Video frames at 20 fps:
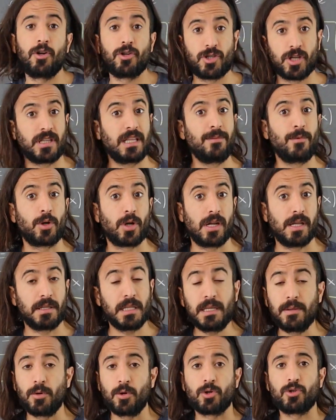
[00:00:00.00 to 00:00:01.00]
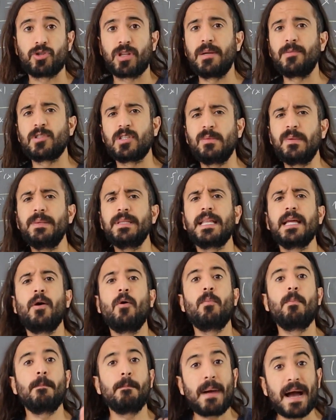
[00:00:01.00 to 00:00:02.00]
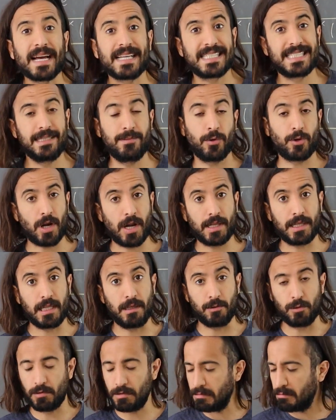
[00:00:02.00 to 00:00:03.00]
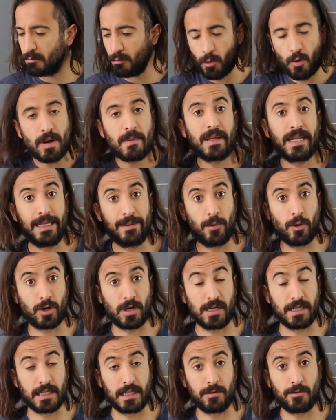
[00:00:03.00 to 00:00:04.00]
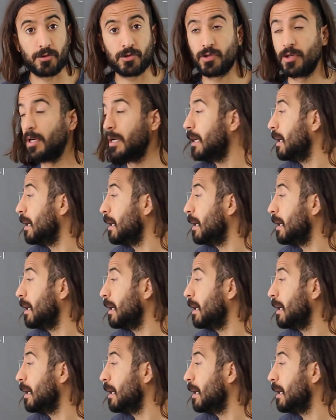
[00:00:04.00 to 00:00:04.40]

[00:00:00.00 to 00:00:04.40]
los extremos relativos, tenemos simplemente un máximo relativo, no hay mínimos relativos.